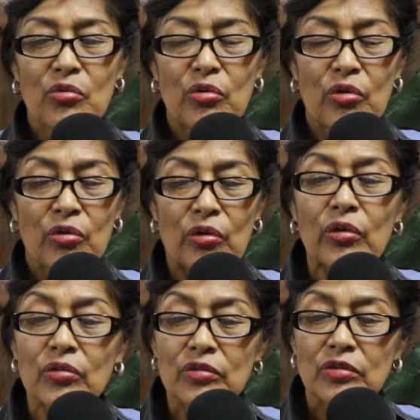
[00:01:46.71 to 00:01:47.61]
un
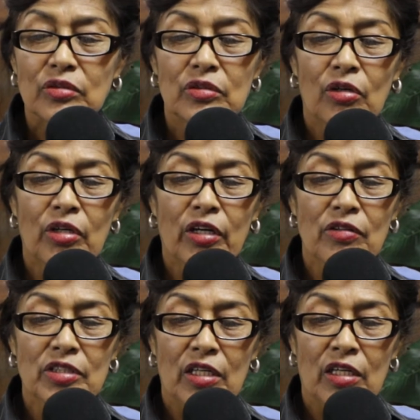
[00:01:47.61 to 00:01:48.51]
don que
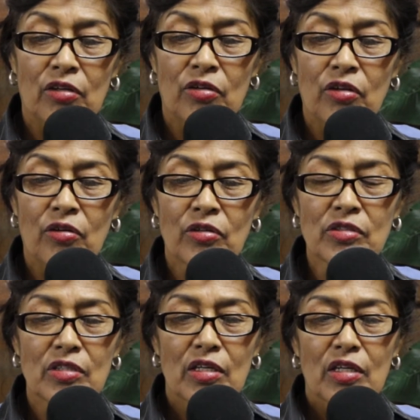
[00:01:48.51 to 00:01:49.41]
nos ha dado
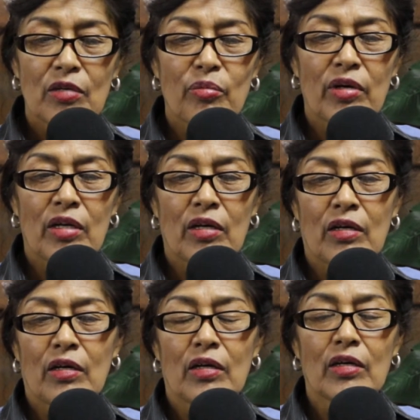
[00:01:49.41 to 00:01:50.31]
Dios
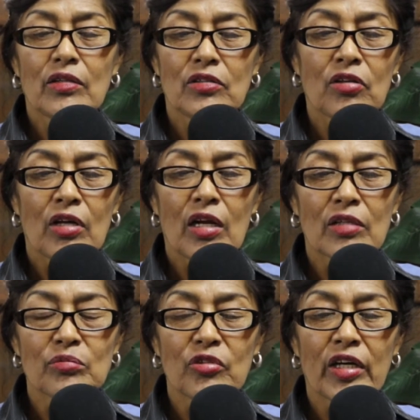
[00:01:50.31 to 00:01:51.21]
para todas
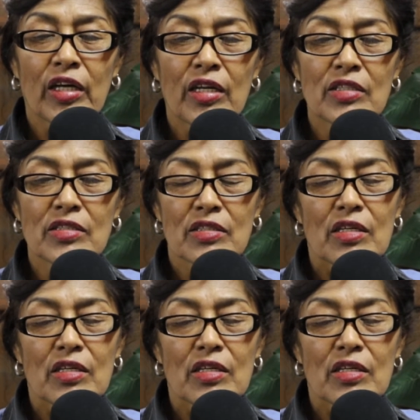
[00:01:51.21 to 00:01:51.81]
las mujeres.